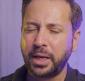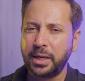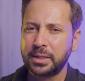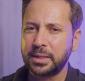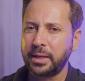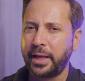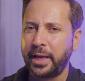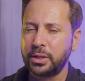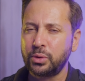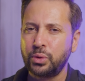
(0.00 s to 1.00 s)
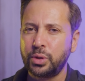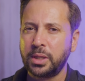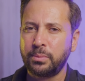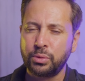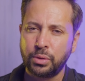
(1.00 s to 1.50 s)
de en azından Action
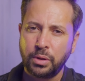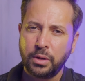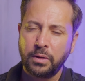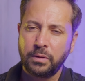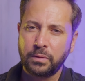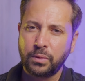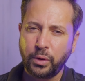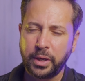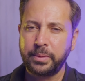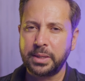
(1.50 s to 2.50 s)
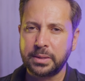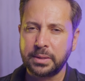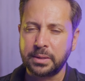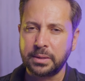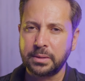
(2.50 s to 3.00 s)
3'e de bunu
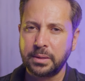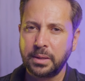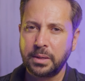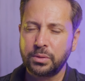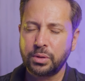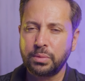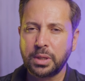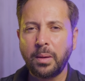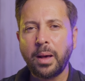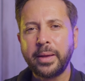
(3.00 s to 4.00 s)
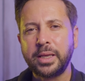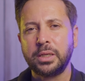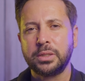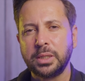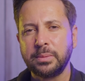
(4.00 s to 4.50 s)
koyabilirsiniz. Çünkü bu tamamen
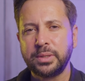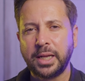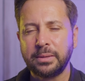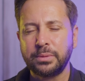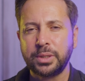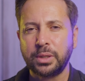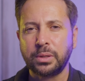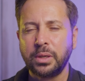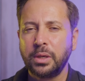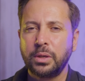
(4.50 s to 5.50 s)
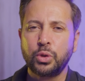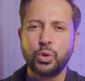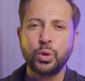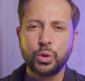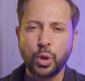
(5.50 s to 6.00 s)
yazılımsal bir şey.
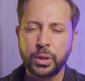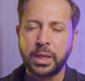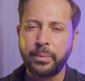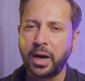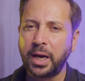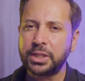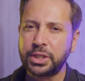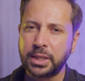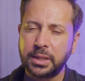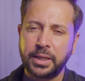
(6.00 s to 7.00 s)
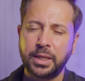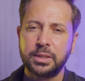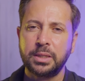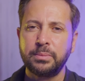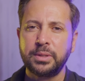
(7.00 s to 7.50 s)
Gürültü önleme aynı şekilde
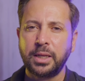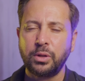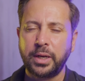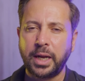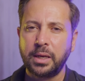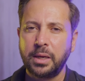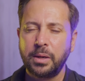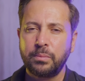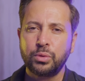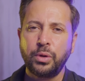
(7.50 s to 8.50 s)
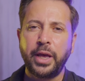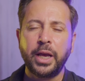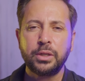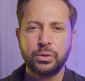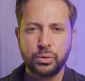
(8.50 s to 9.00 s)
yazılımsal olarak bunu
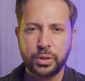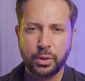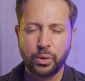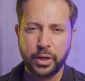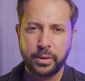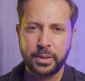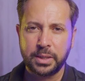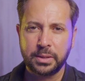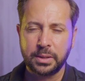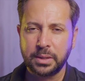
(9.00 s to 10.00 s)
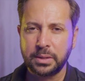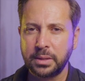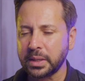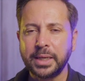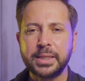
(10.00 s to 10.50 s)
Action 3'e
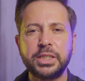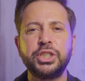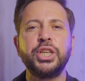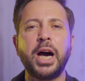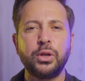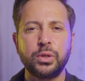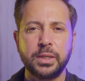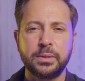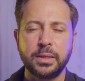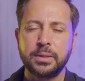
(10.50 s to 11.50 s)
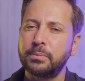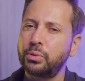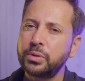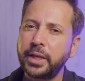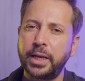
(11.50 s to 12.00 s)
koyabilirsiniz. Ya da gyro datası
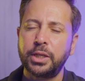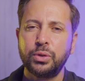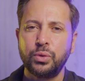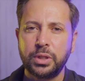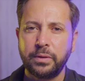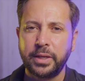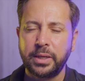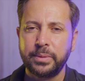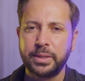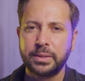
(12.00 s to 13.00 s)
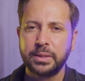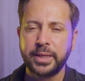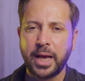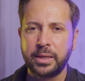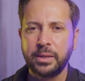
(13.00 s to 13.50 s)
bunu da Action 3'e verebilirsiniz.
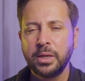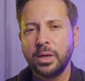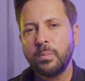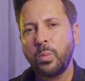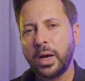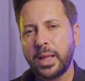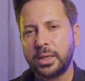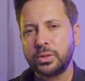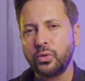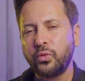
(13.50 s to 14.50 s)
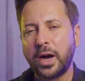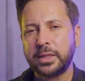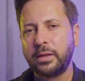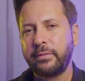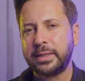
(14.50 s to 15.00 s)
Yani bu kadarcık
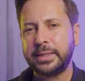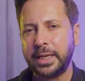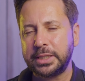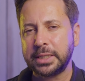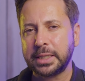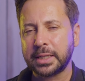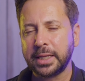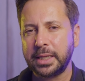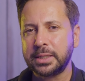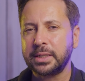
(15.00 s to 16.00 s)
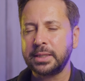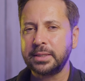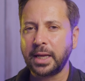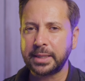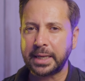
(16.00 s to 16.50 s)
ufak tefek değişiklikler için
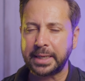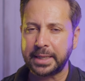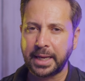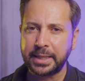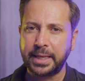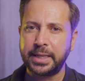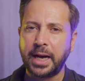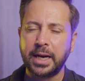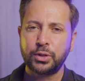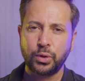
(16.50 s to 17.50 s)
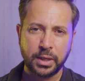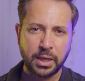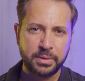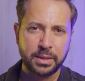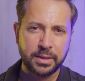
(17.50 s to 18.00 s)
insanlar neden yeni aksiyon
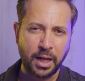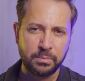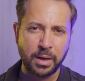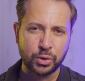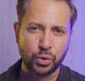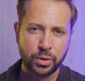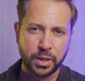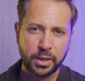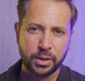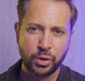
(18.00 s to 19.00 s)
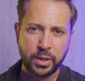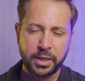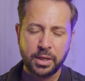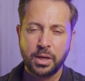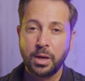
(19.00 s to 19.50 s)
kamerası almak zorunda
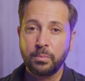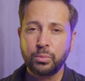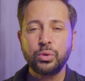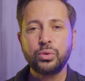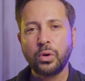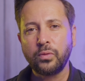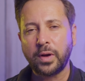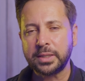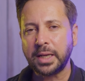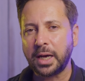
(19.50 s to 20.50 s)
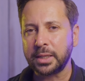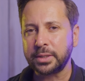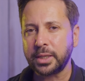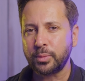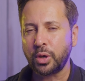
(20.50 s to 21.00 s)
kalıyorlar? Bunu çok fazla
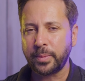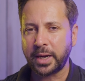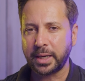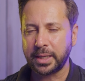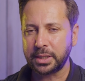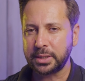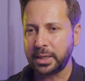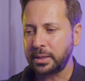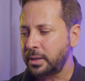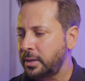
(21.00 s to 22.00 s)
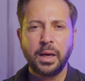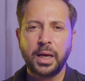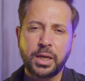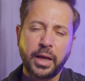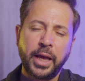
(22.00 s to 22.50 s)
anlayamıyorum arkadaşlar.
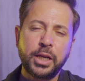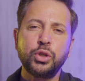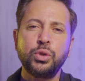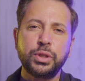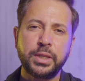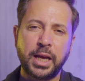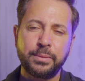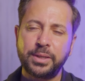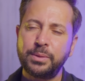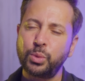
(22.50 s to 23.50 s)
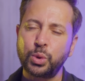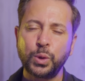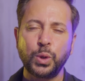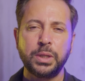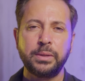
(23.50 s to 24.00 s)
Ancak Action 3 sahipleri
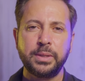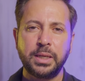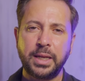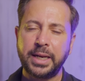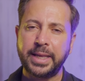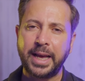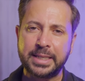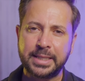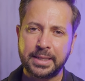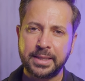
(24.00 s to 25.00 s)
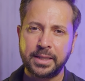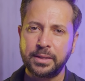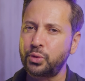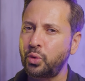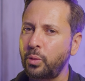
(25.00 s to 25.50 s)
mutlu olabilirler. Gerçekten
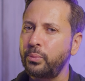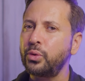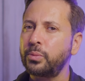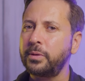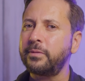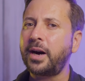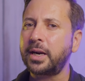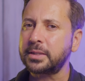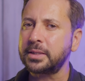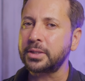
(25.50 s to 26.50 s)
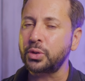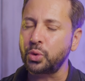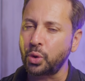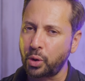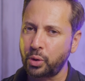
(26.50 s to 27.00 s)
de çok büyük bir farklılık
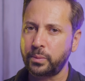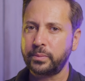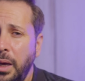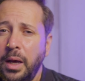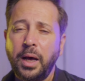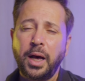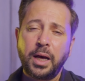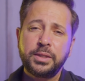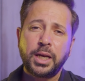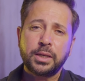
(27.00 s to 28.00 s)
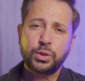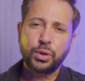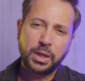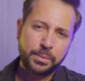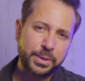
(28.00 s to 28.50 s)
yok. Ancak
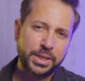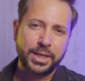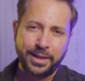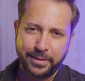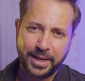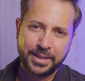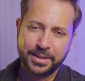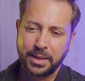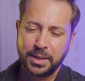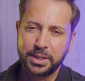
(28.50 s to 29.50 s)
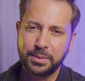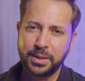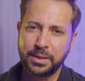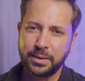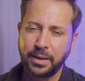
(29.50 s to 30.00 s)
şöyle bir şey var.
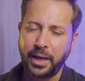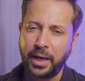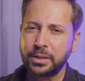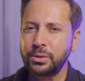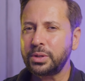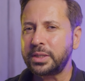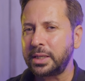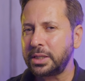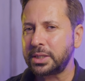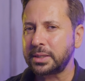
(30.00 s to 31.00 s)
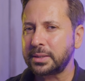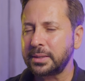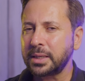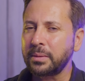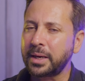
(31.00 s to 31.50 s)
Şimdi Action 3 yeni
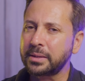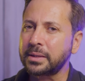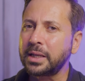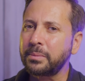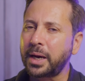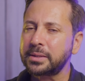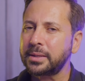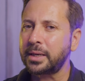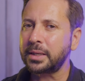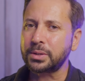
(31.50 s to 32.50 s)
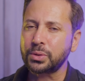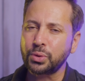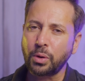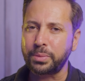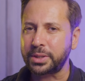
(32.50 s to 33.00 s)
çıktığı zaman ilk başlarda
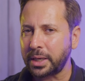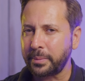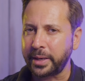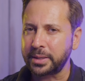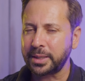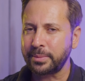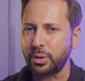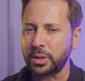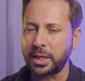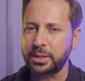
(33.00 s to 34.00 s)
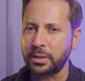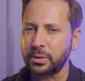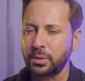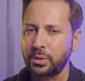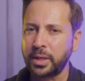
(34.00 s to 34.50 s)
çok bir şeye benzemiyordu ancak
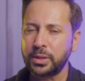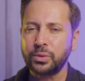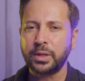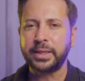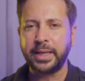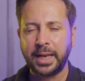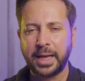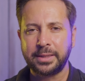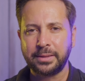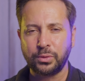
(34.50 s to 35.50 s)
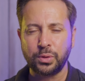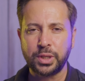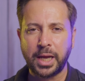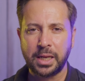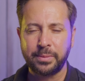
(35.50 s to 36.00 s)
ondan sonra gelen
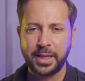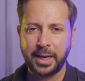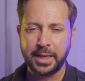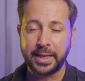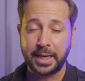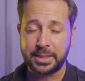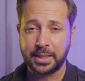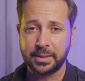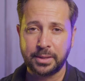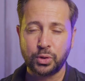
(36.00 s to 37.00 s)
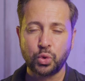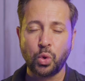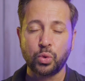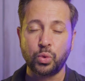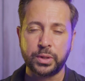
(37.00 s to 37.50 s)
güncellemelerle gerçekten
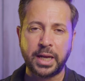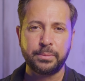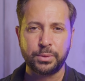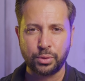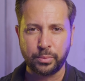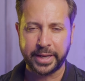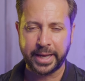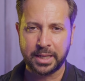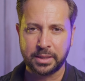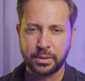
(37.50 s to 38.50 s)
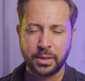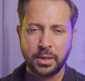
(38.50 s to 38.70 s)
çok güzel bir duruma geldi.